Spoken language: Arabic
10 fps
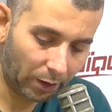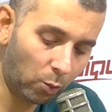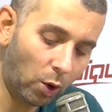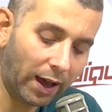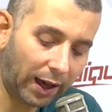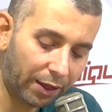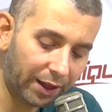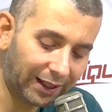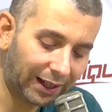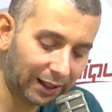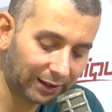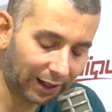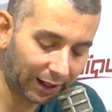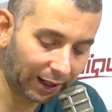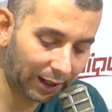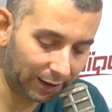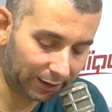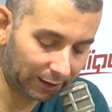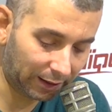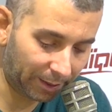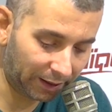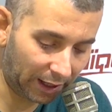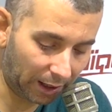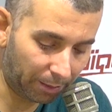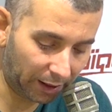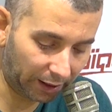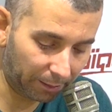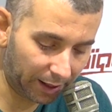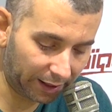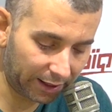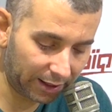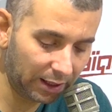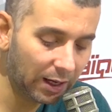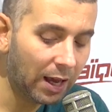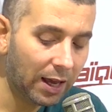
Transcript: مؤاخذات على الطريقة التي اعتمدها البنك المركزي